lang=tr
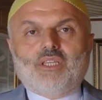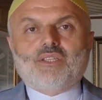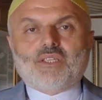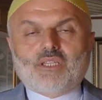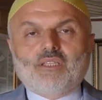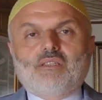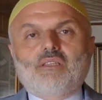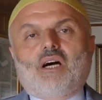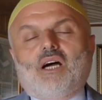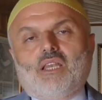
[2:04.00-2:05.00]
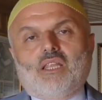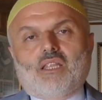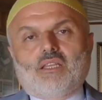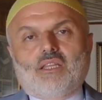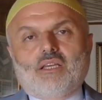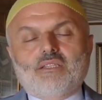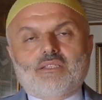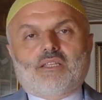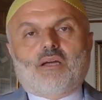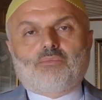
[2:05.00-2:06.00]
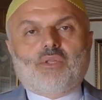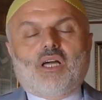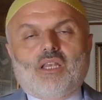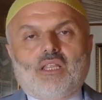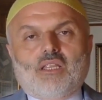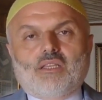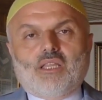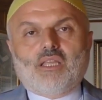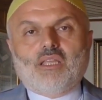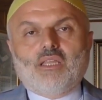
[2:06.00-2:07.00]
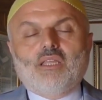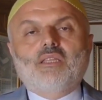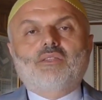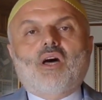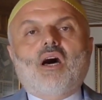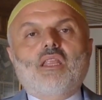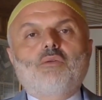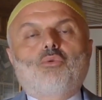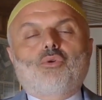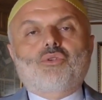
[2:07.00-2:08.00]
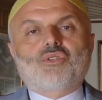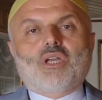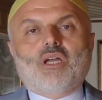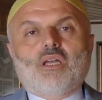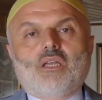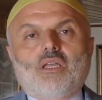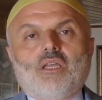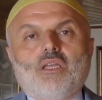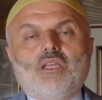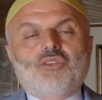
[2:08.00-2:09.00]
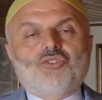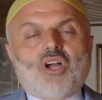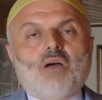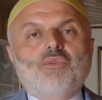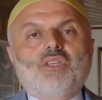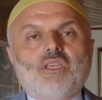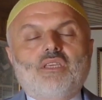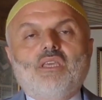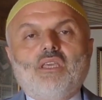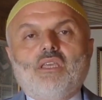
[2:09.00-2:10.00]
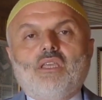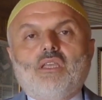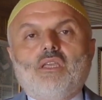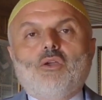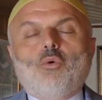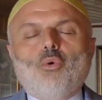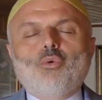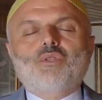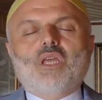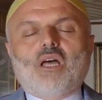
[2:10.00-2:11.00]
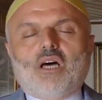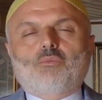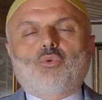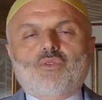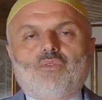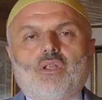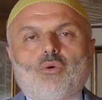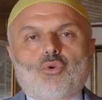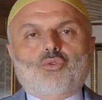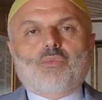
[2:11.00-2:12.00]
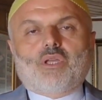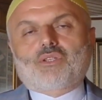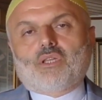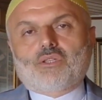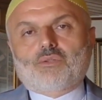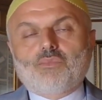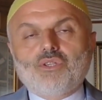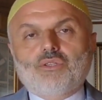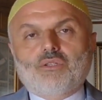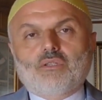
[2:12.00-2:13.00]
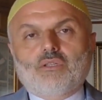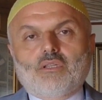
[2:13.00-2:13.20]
sıkıntılı hallerinde, ızdıraplı hallerinde tarih boyunca camideki o güzel atmosfere koşmaya çalışmış.